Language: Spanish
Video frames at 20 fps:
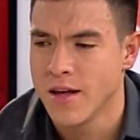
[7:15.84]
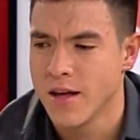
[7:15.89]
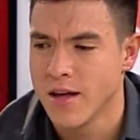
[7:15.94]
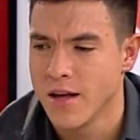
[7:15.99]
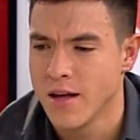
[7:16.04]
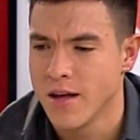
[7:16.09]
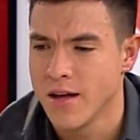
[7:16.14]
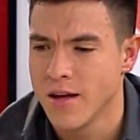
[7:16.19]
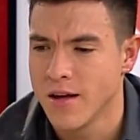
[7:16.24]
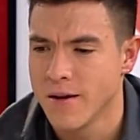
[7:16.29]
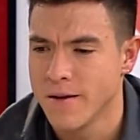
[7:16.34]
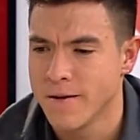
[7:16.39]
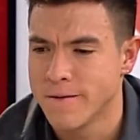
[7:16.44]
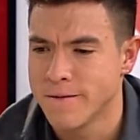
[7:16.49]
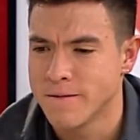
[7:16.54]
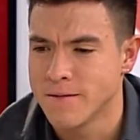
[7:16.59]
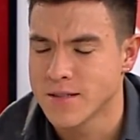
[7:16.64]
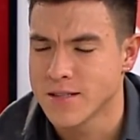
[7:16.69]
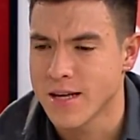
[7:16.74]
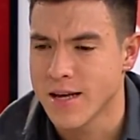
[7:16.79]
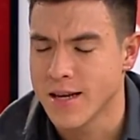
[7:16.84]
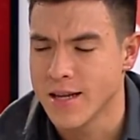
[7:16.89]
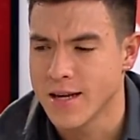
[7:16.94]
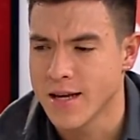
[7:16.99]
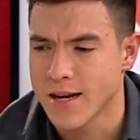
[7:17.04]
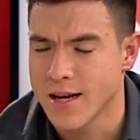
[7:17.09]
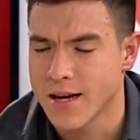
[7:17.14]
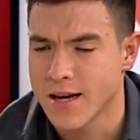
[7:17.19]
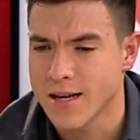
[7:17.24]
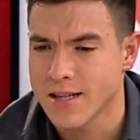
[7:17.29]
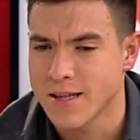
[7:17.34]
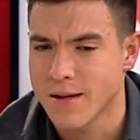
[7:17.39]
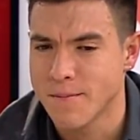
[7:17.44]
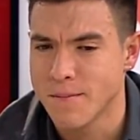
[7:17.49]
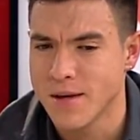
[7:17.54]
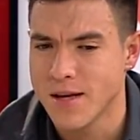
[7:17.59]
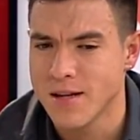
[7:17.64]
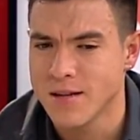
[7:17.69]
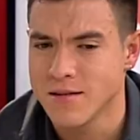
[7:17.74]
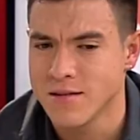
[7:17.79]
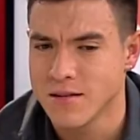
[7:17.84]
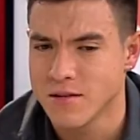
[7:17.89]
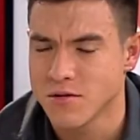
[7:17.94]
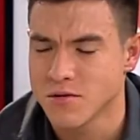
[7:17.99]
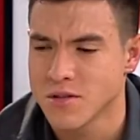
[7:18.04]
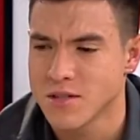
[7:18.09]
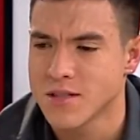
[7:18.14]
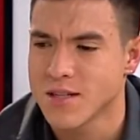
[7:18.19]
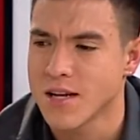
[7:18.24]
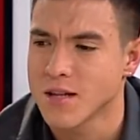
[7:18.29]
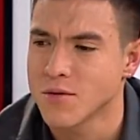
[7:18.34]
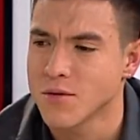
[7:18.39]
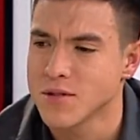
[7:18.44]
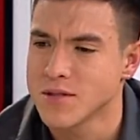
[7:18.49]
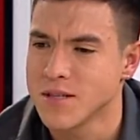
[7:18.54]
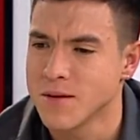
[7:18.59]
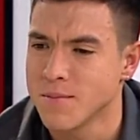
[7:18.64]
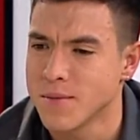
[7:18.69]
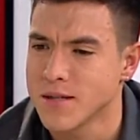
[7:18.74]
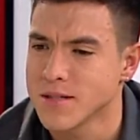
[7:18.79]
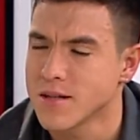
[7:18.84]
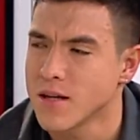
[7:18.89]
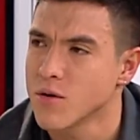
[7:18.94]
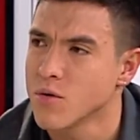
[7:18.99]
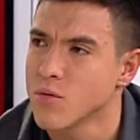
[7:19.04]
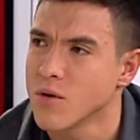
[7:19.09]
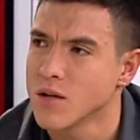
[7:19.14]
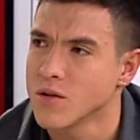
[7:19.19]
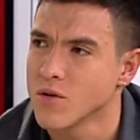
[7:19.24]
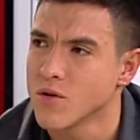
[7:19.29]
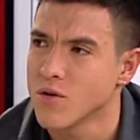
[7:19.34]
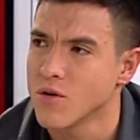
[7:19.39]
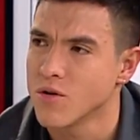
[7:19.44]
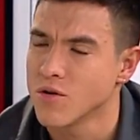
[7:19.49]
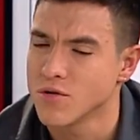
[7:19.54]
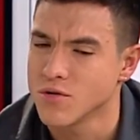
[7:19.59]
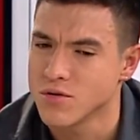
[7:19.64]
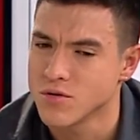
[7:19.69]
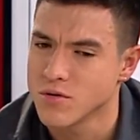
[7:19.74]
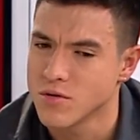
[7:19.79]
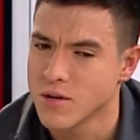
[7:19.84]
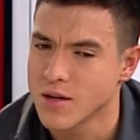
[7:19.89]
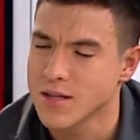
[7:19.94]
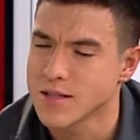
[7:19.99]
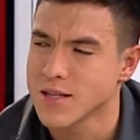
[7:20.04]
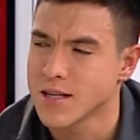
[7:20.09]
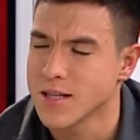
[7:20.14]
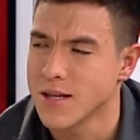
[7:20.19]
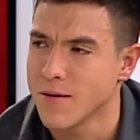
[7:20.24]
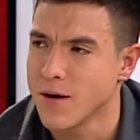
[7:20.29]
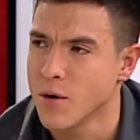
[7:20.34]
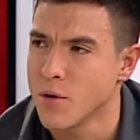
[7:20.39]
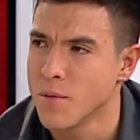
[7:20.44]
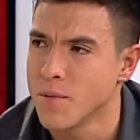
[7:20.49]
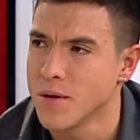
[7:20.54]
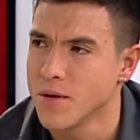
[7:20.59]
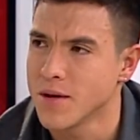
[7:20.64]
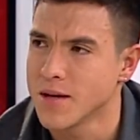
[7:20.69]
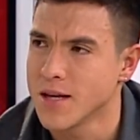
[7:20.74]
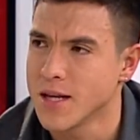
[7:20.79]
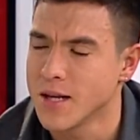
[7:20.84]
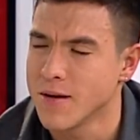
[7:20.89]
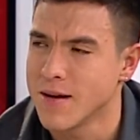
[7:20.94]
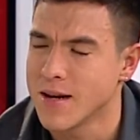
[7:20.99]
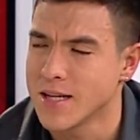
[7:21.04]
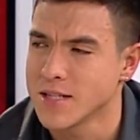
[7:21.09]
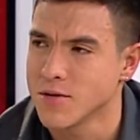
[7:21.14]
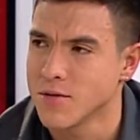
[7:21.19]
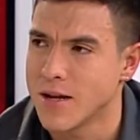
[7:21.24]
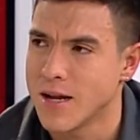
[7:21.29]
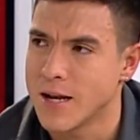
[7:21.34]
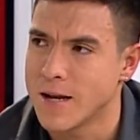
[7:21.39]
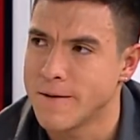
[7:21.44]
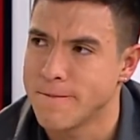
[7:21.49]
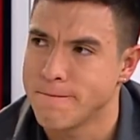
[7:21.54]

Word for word: eh, está Eric Herrera también, entonces trato de siempre estar jugando con los que están debajo mío aquí a nivel nacional.